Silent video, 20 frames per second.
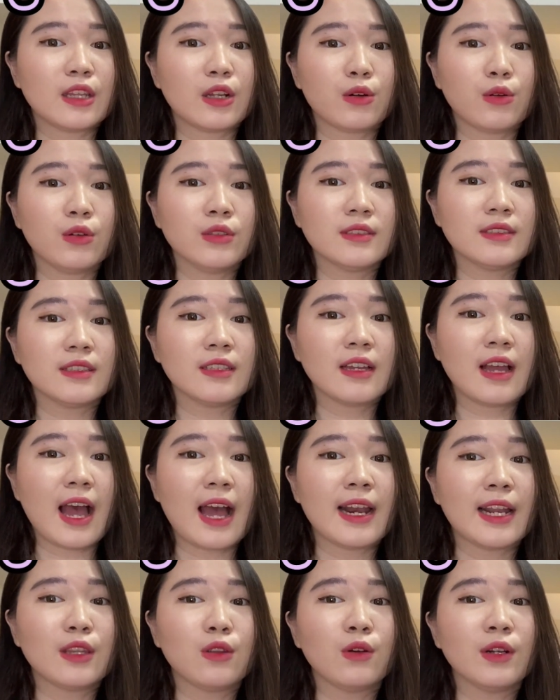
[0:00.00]
Terus
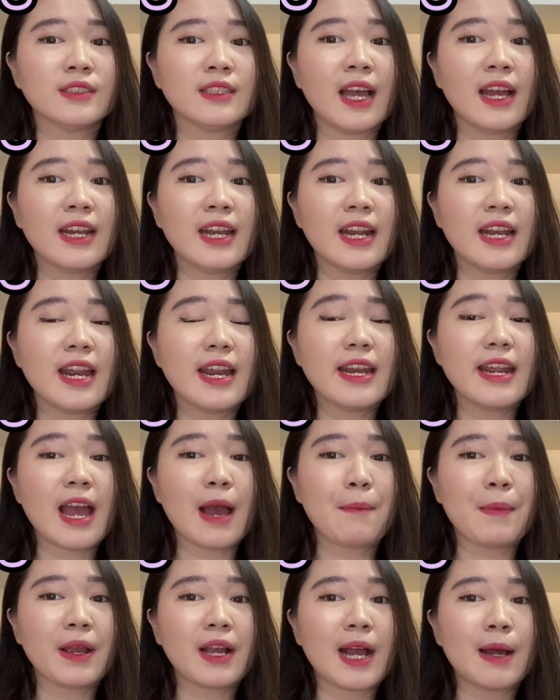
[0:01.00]
ada tulisannya deh di
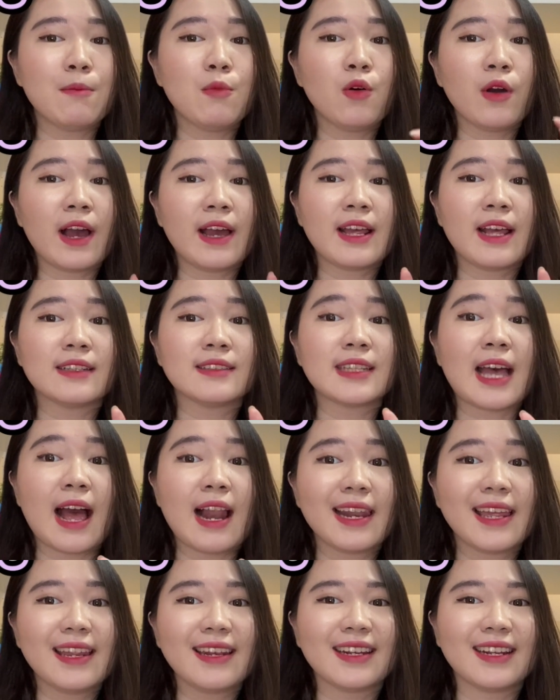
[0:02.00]
HP kamu kayak
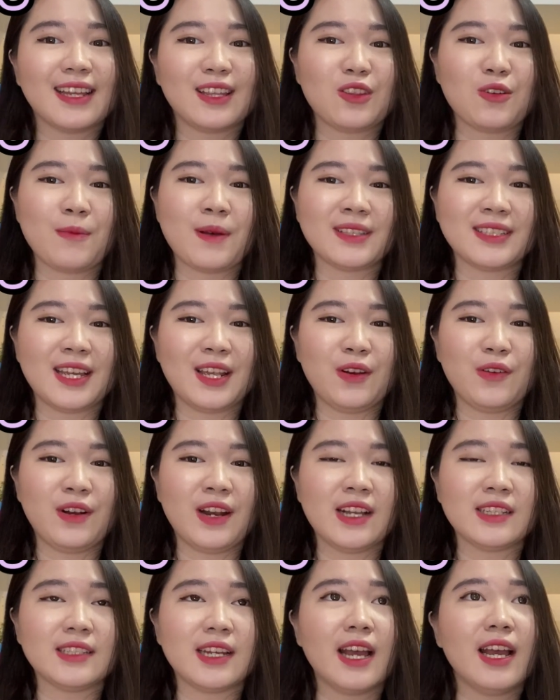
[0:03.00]
salin gitu bahasa
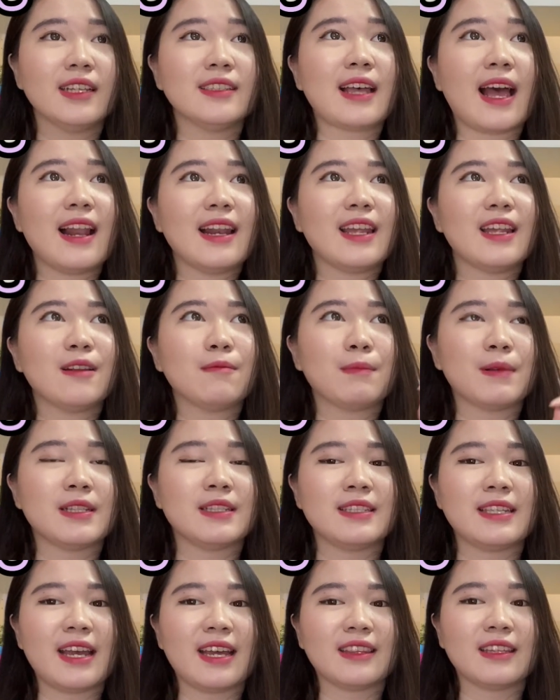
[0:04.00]
Indonesia ya salin
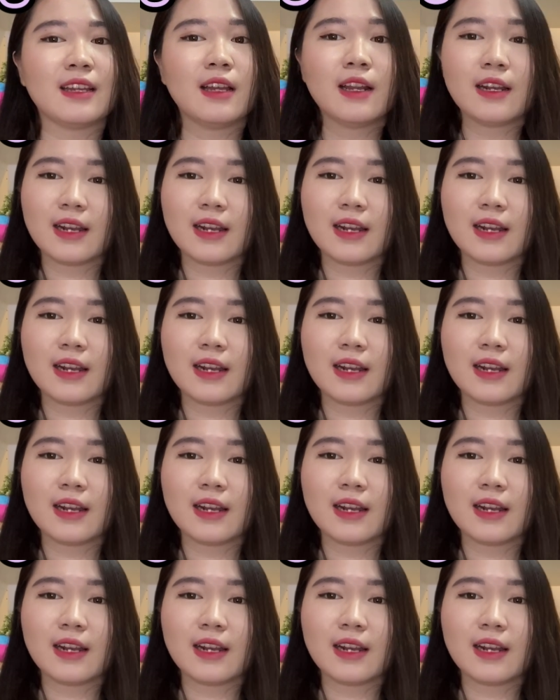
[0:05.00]
pencet.